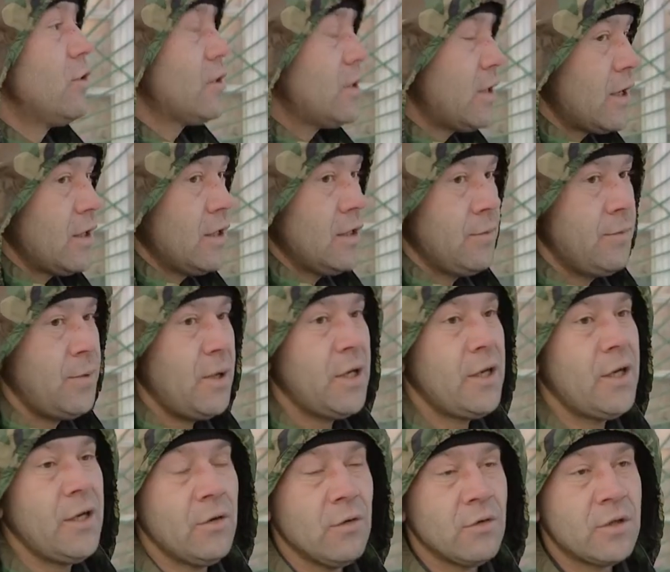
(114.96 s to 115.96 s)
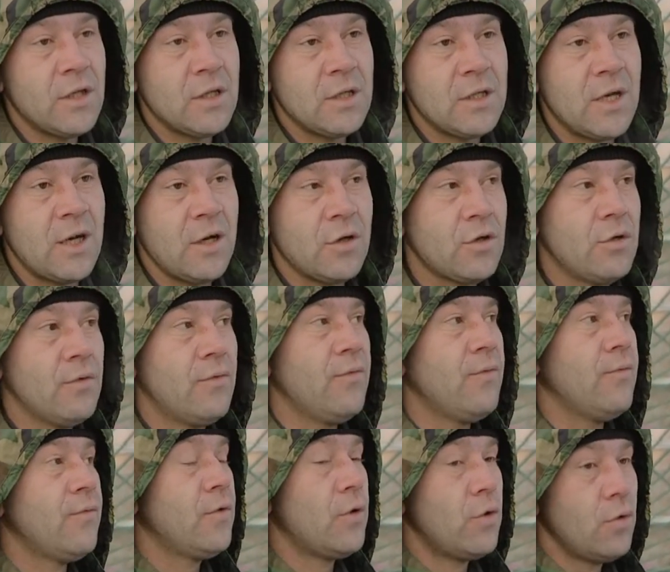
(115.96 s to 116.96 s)
стороны перекинулся сразу
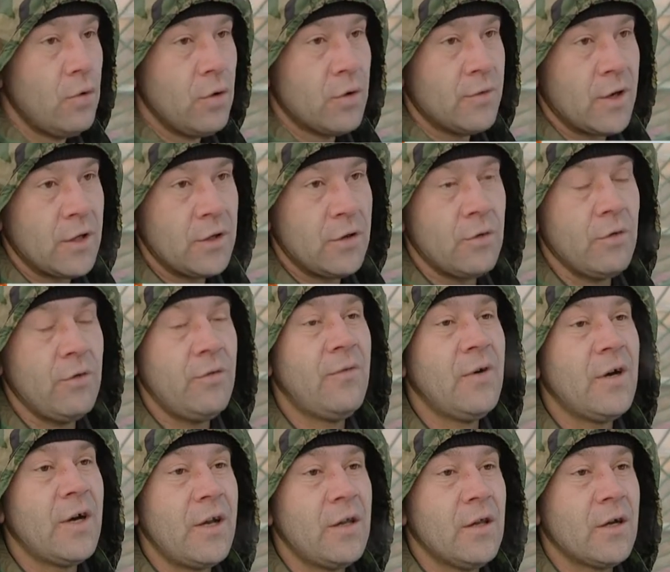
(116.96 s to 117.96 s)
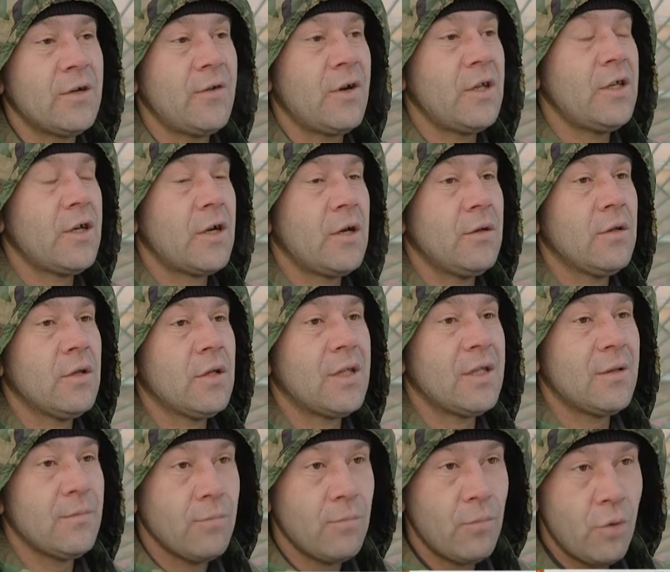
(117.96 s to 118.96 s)
в другую квартиру. И выгорела квартира
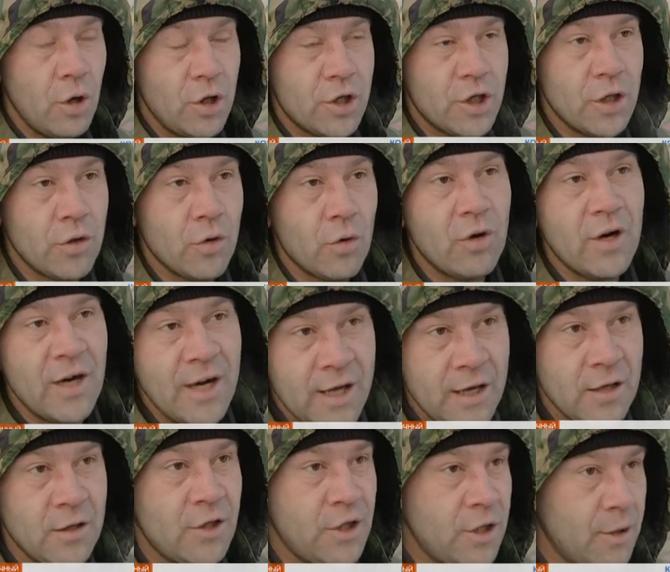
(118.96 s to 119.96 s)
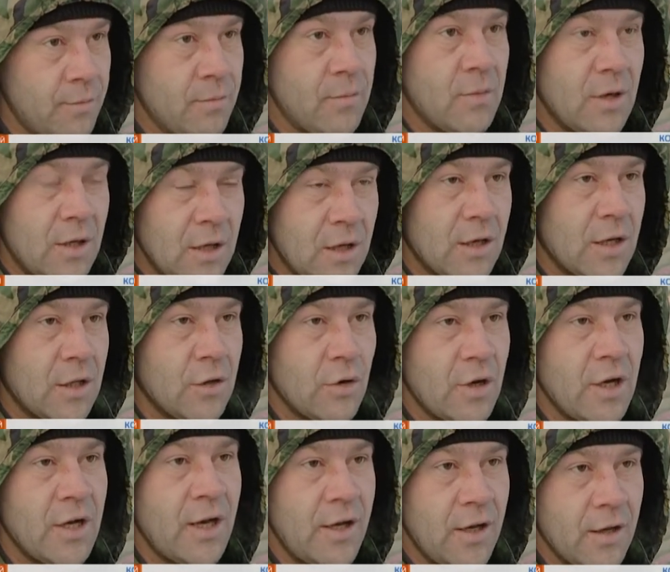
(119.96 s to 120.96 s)
больше, другая, чем
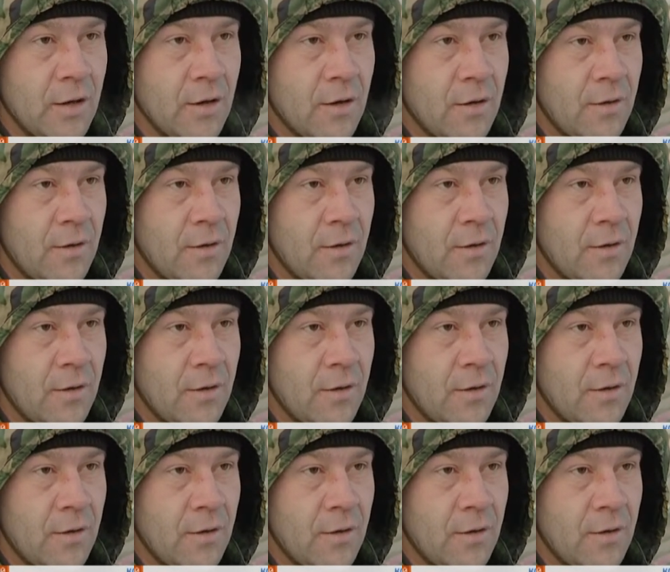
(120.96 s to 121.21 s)
которая горела.